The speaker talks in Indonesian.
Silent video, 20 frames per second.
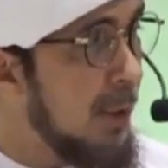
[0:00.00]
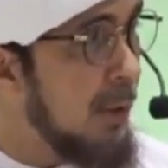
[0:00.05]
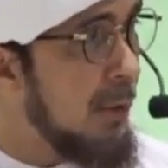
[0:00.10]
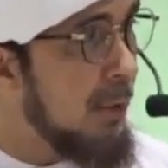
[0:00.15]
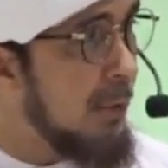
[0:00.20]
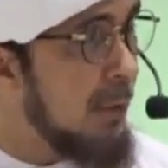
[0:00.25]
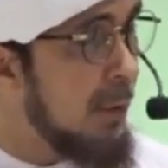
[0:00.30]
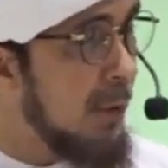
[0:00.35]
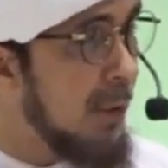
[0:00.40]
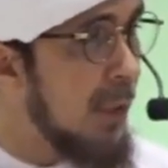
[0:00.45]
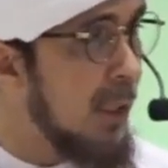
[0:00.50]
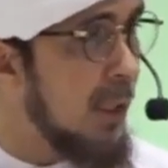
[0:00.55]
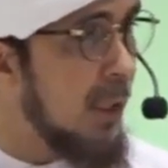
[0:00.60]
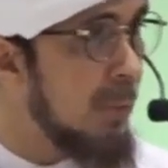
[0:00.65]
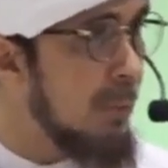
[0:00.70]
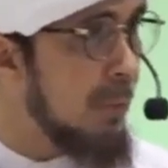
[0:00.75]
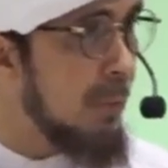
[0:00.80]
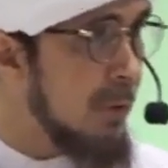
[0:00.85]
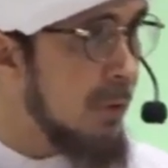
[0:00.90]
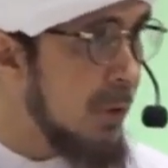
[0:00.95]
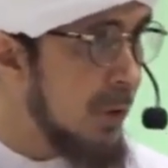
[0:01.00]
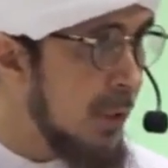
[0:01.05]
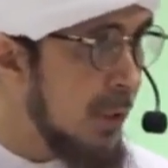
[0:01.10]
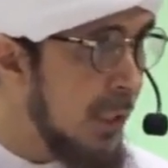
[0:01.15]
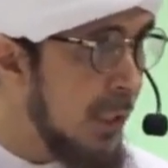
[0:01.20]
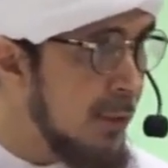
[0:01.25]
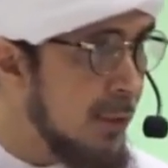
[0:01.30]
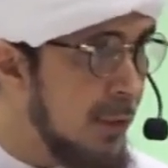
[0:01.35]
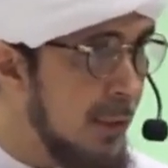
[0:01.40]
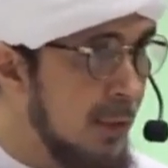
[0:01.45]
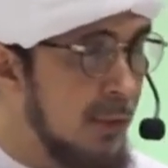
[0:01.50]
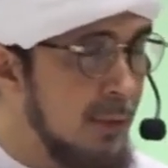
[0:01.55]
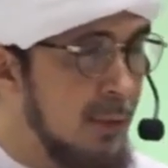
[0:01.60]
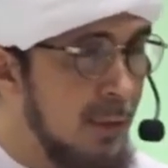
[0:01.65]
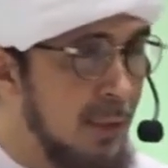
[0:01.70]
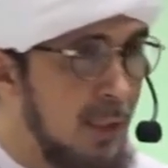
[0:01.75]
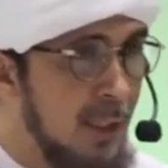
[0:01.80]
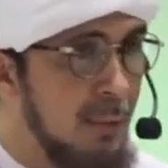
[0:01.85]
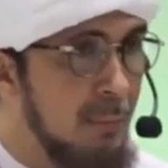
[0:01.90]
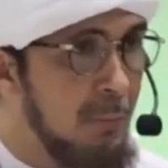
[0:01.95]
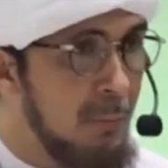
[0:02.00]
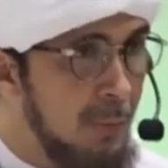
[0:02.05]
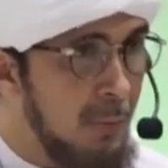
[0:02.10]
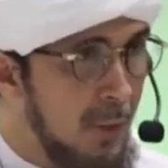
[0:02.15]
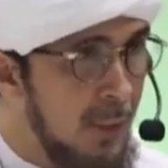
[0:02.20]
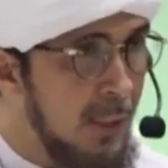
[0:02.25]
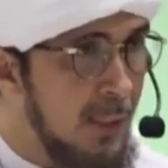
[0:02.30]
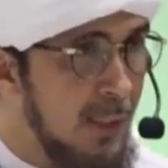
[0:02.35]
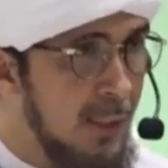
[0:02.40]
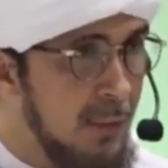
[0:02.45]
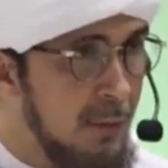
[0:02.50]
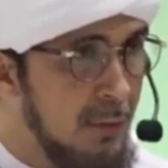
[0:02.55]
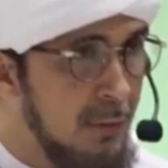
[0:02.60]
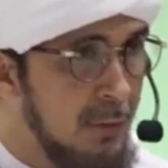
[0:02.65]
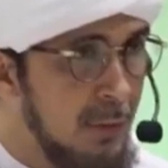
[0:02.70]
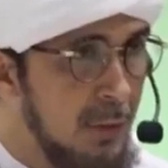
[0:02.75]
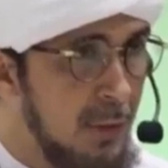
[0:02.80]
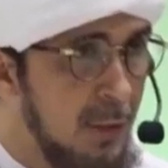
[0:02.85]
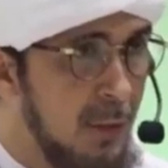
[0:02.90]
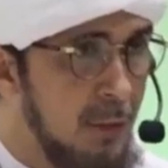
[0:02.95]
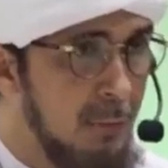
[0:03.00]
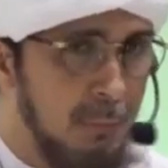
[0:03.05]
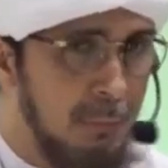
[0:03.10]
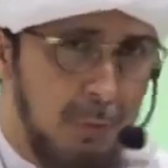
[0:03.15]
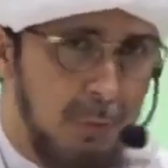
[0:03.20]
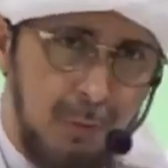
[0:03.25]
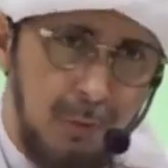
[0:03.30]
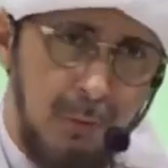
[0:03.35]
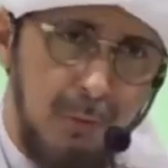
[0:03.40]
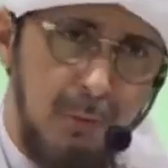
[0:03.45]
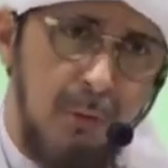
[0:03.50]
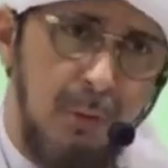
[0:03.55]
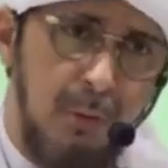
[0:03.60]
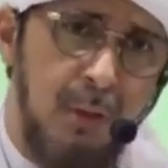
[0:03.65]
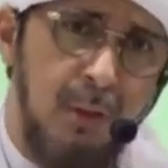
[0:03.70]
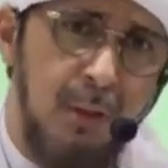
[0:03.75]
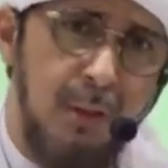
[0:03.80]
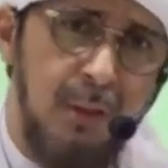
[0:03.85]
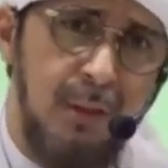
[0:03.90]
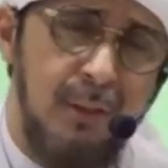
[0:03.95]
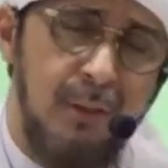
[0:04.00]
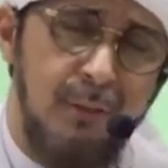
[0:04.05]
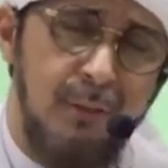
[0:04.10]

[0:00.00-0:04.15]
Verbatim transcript: orang kalau bersedekah terang-terangan boleh atau tidak? Boleh.